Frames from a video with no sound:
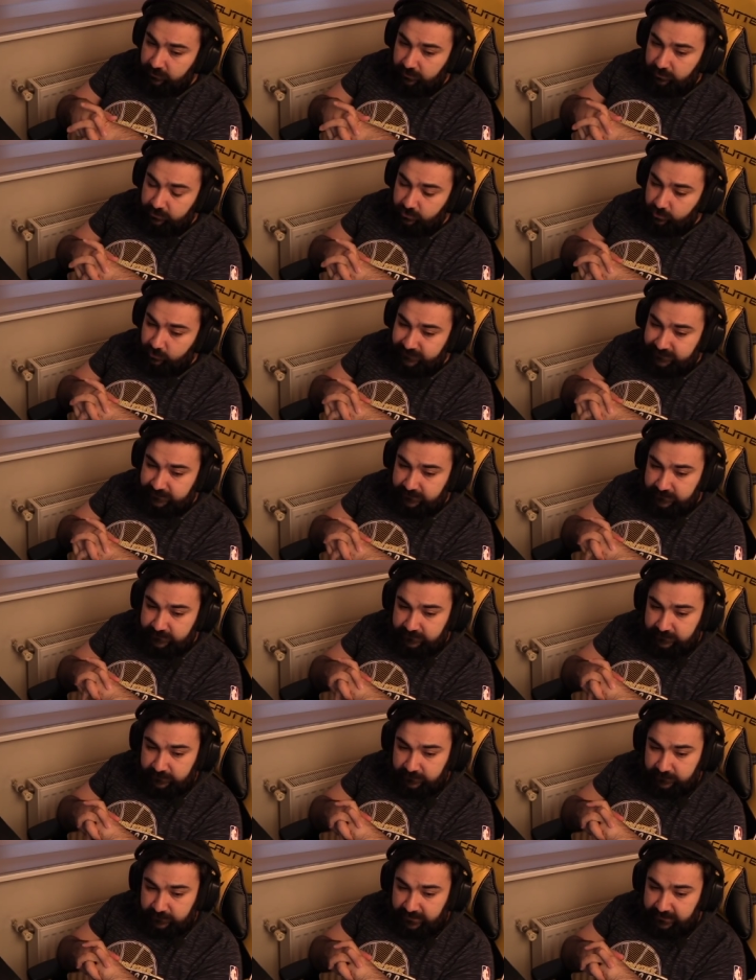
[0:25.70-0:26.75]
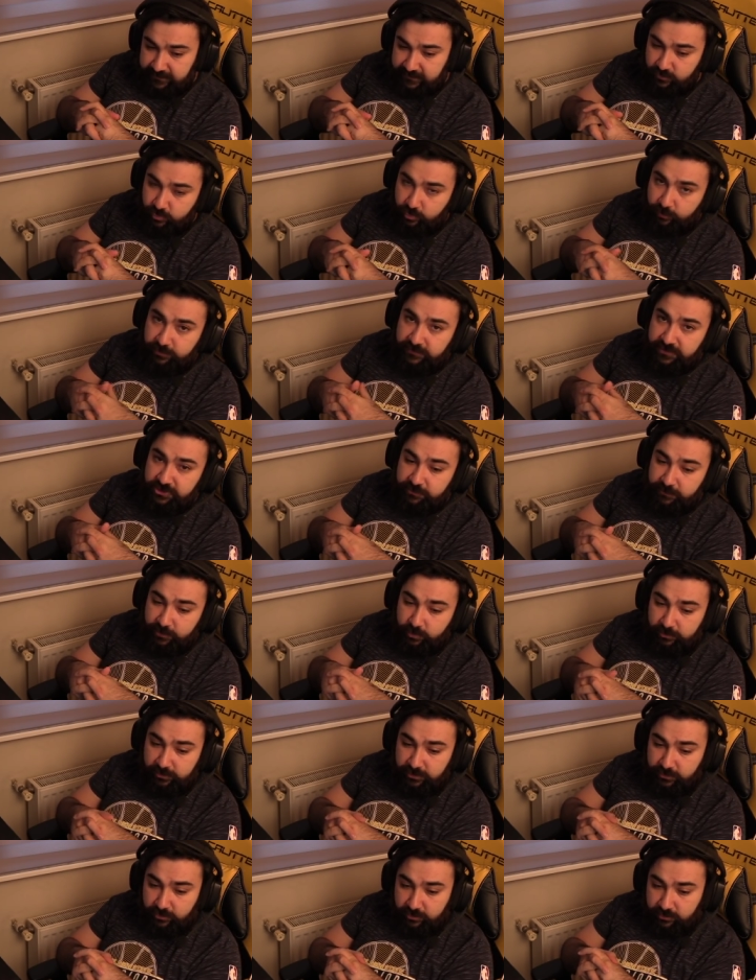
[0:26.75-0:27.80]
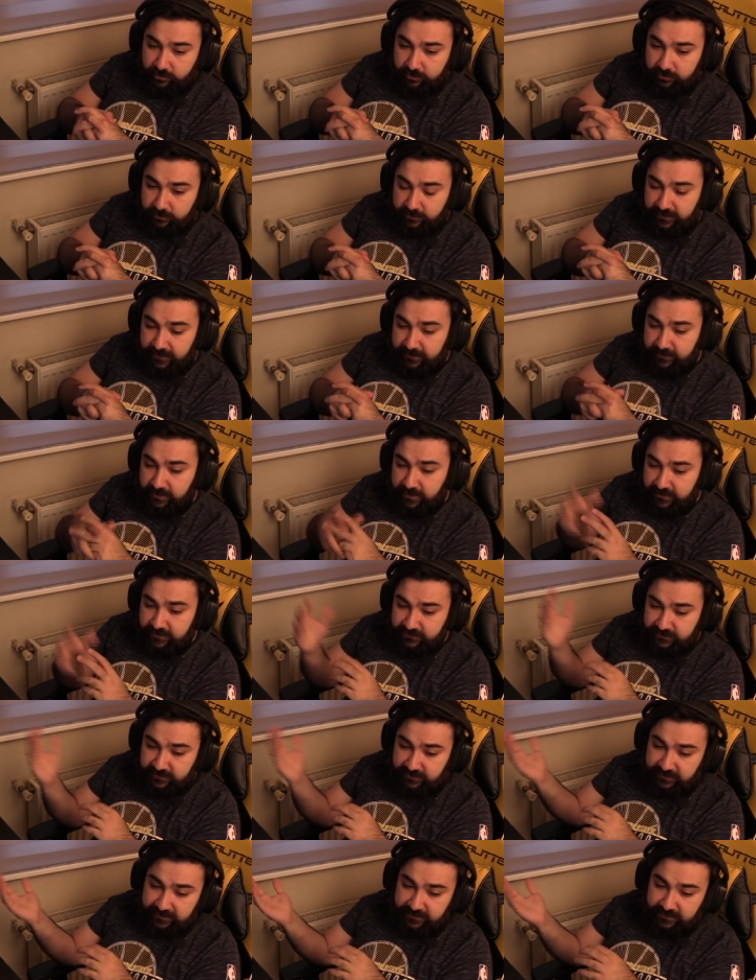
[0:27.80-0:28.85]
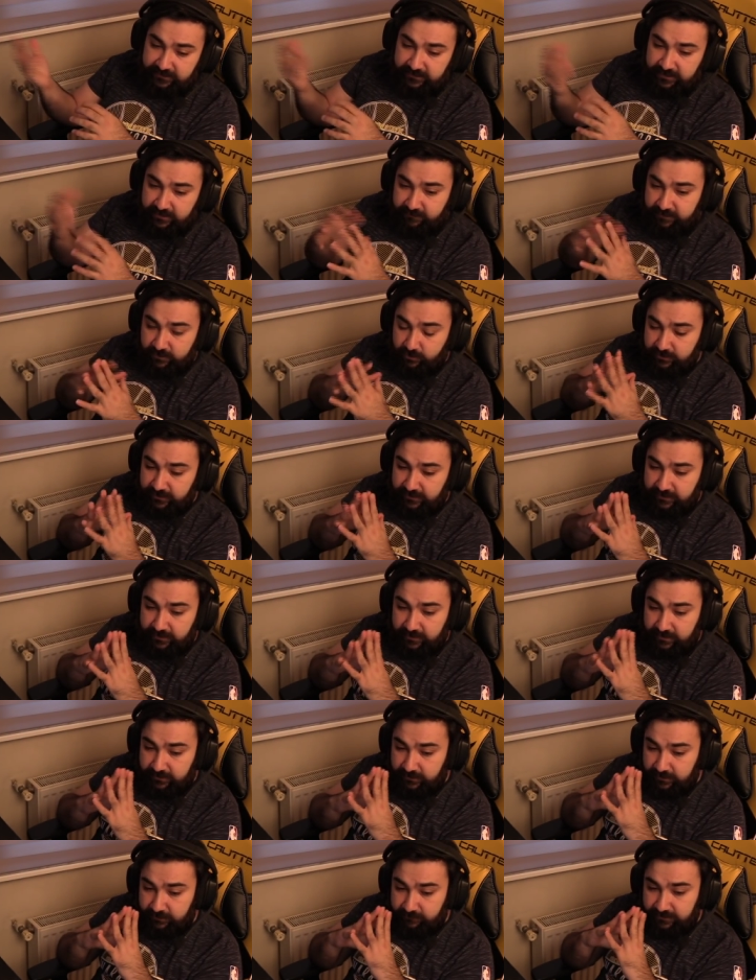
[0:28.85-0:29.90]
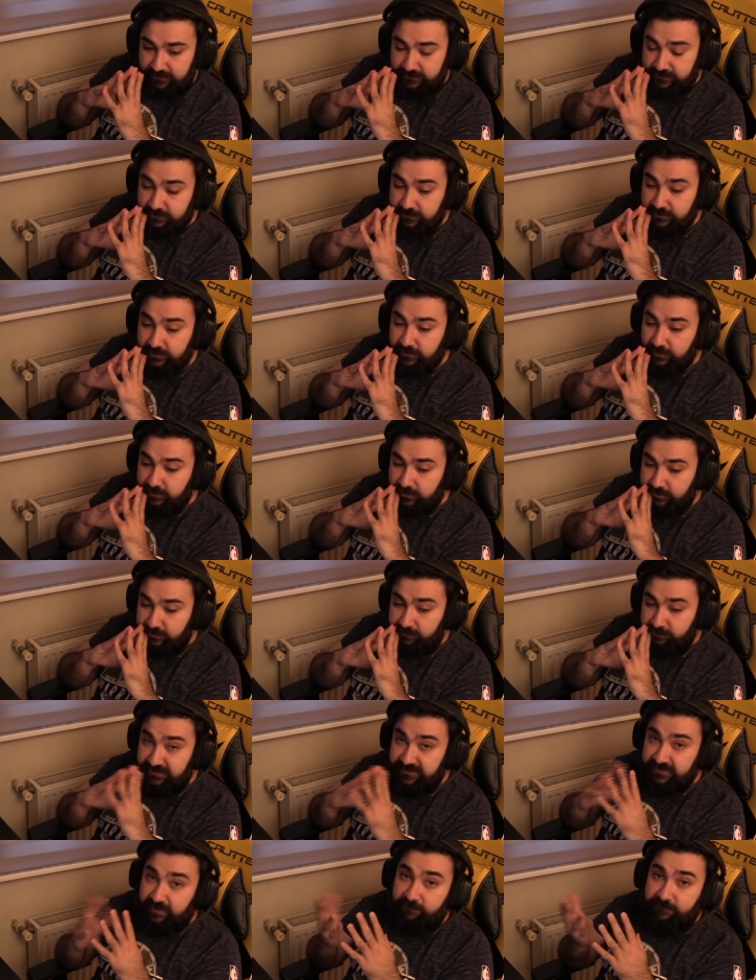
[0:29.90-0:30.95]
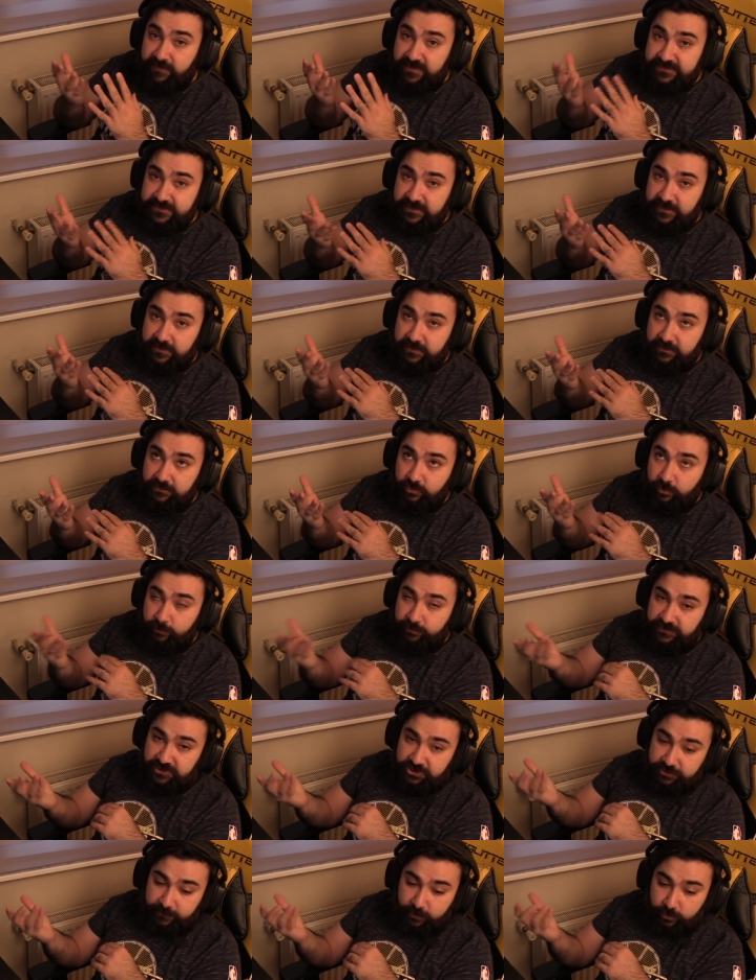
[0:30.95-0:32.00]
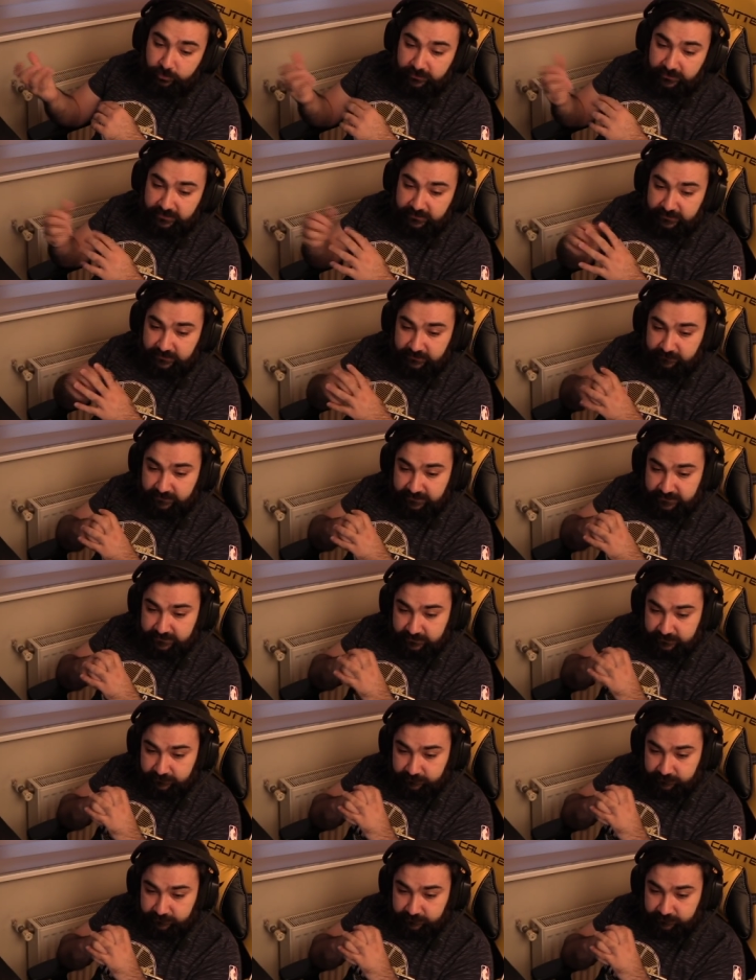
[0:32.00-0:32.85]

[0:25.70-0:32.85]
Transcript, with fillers: çok sıkıntılı. Herkes toplu taşıma kullanıyor. Yani karşıdan gelenler var, oradan gelenler var. Birden fazla toplu taşıma kullananlar var.